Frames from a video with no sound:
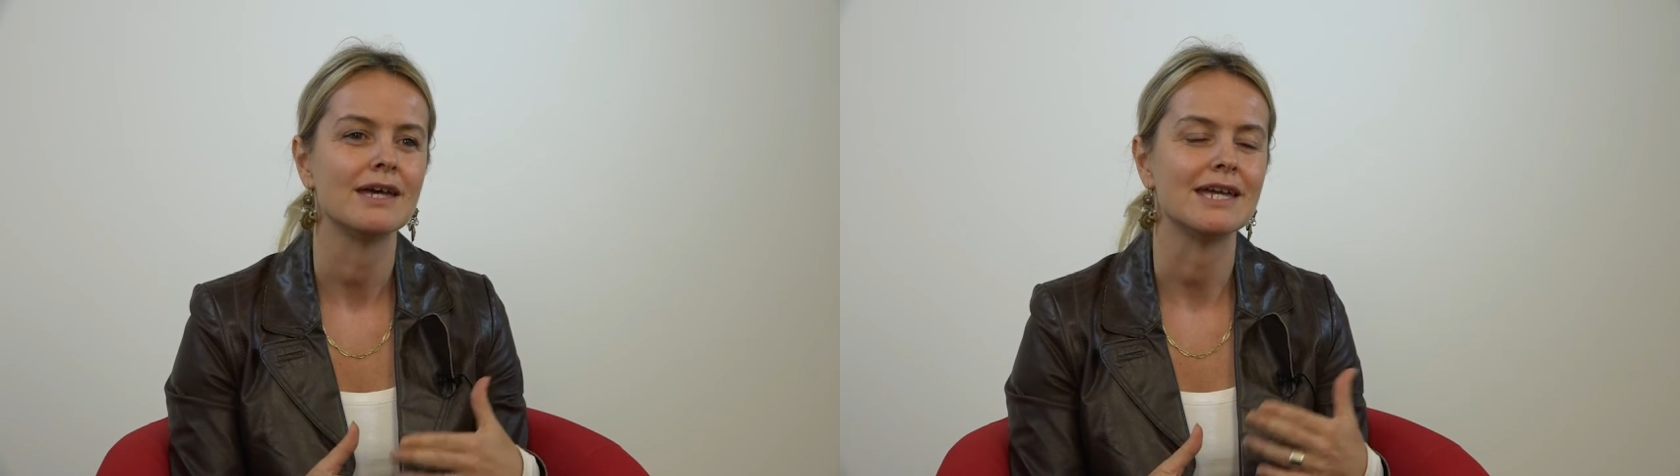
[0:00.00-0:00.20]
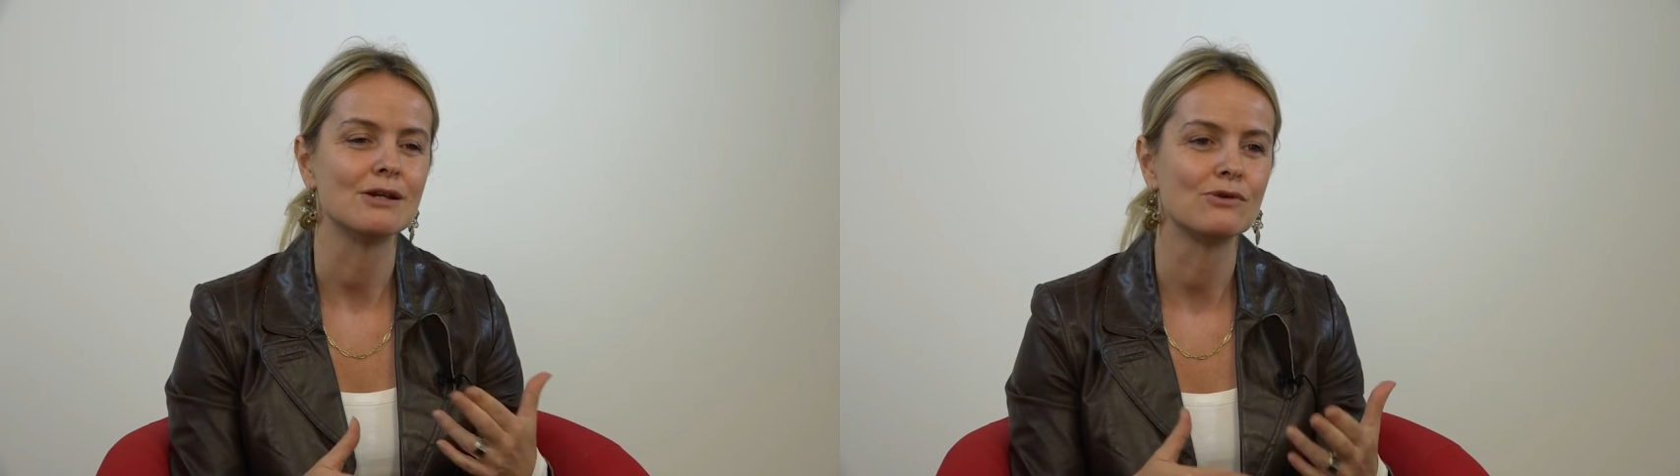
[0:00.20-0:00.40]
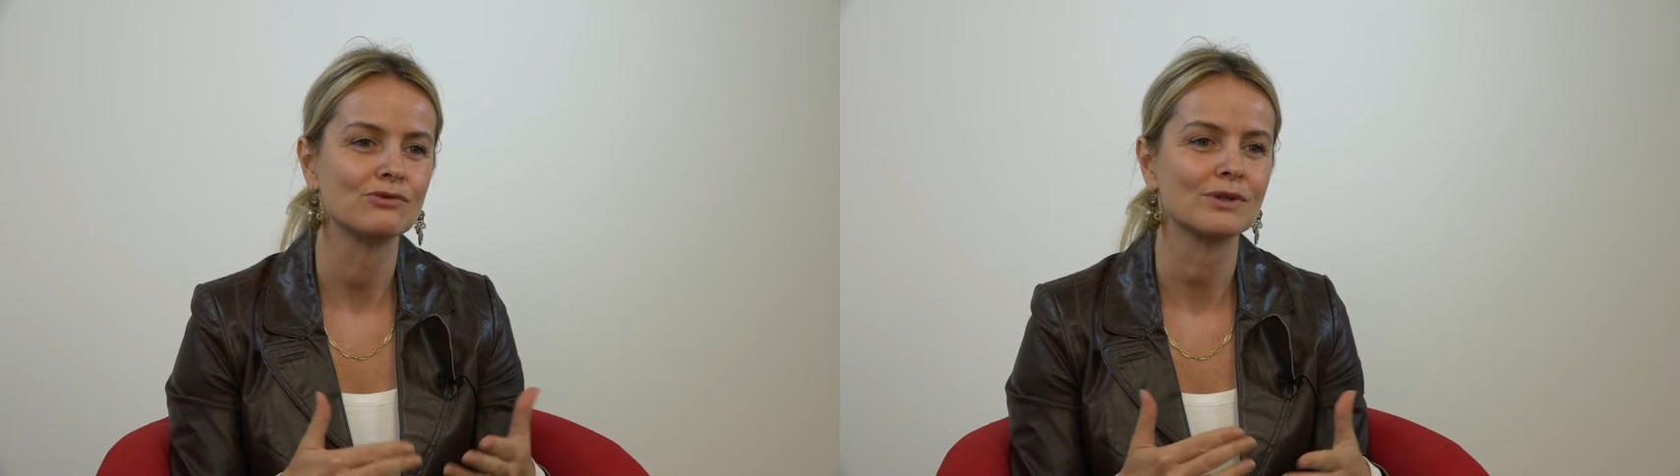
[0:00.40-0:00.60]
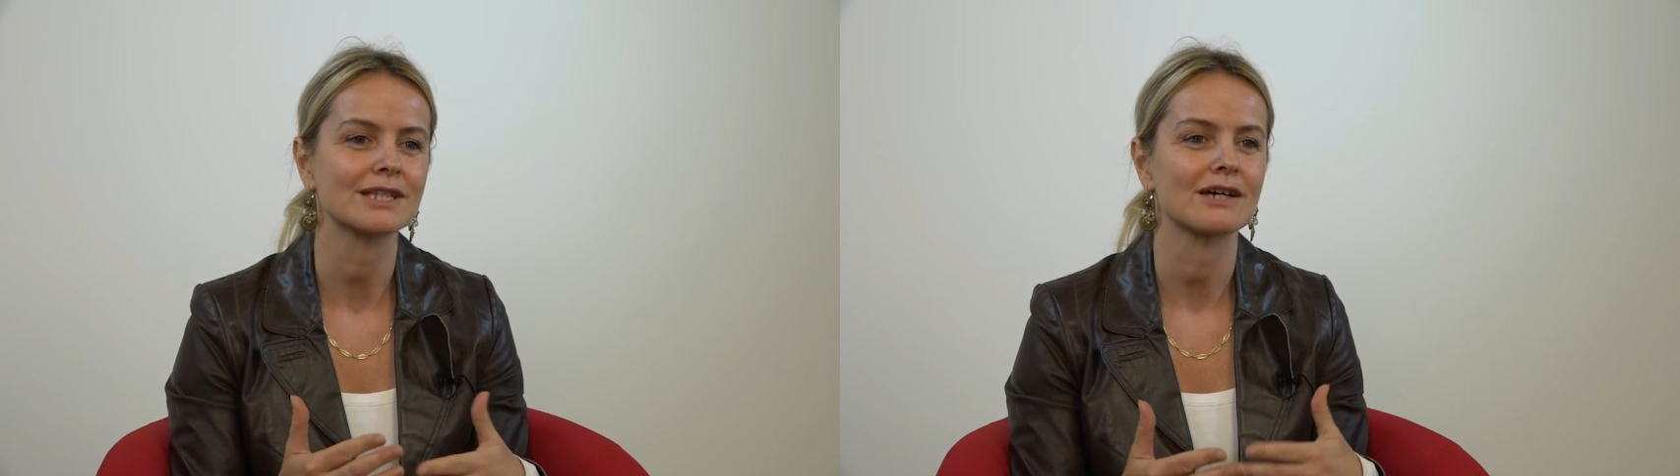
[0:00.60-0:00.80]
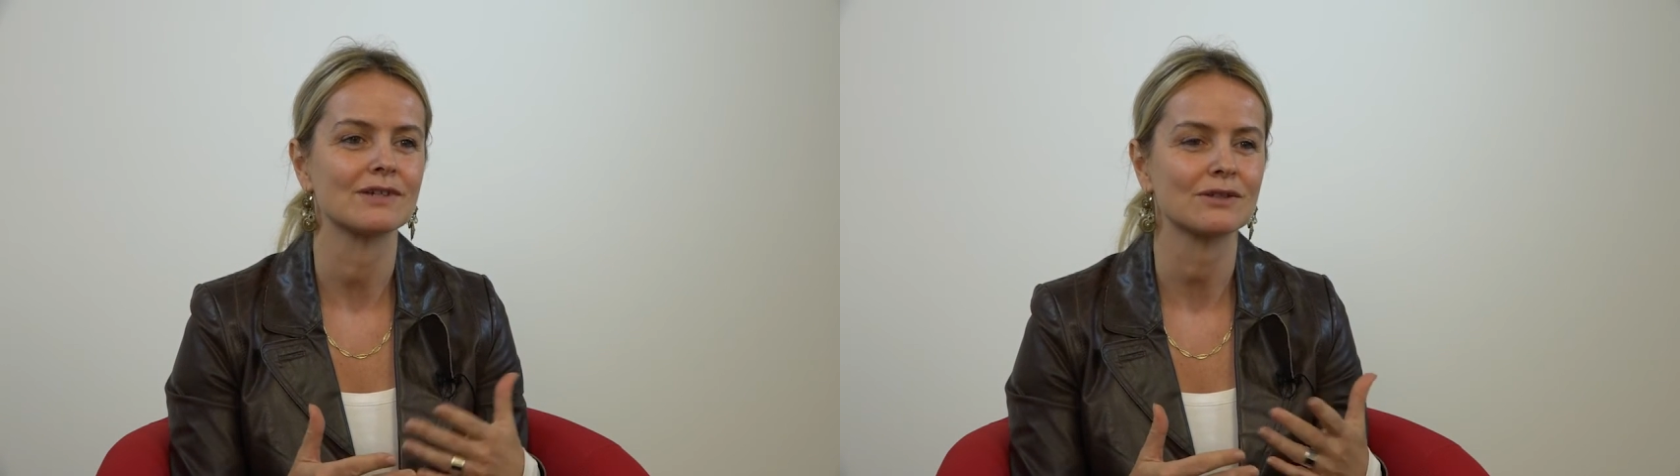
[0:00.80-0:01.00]
et ils le font à
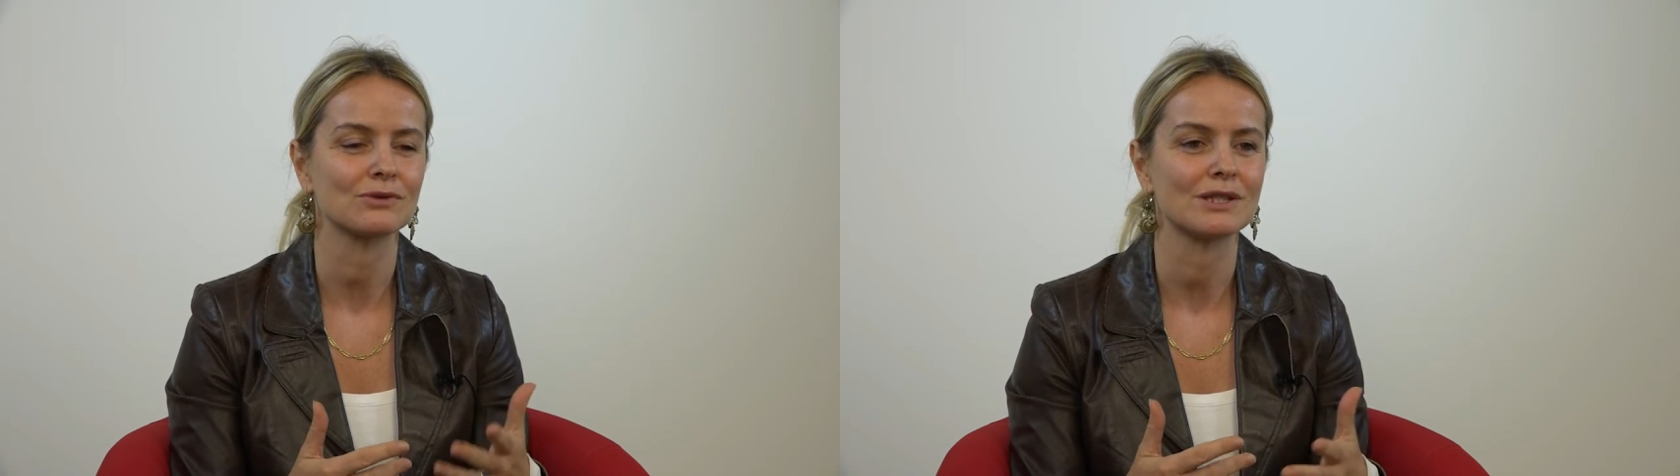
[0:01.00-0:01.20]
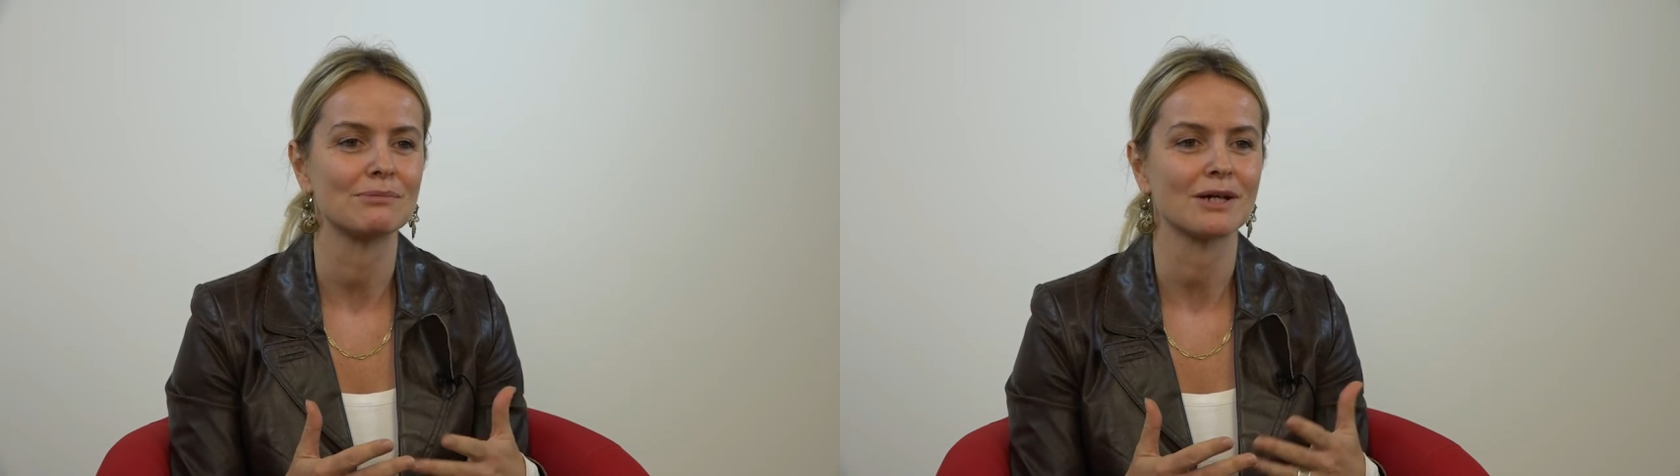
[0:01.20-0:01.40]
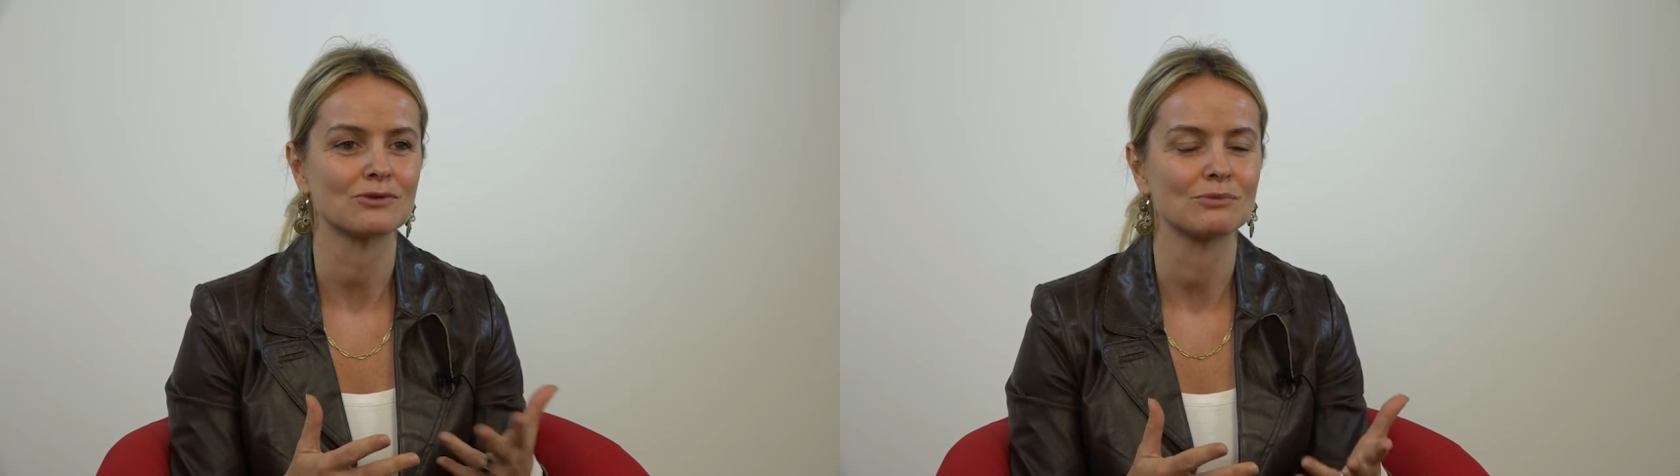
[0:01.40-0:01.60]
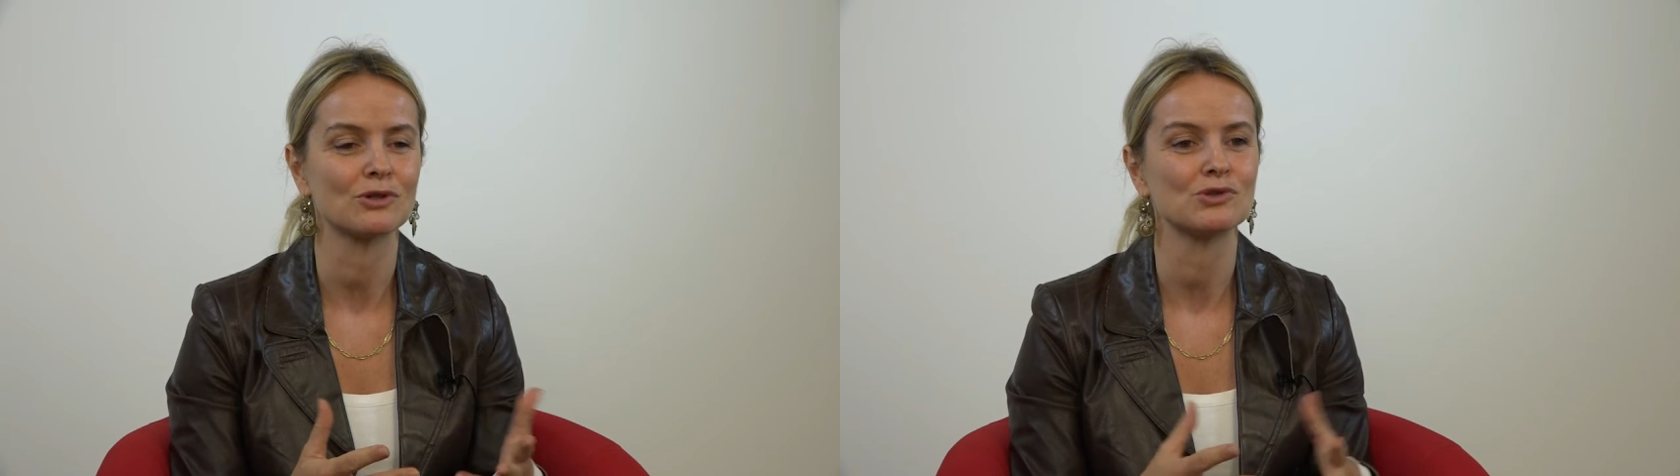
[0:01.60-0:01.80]
travers ce département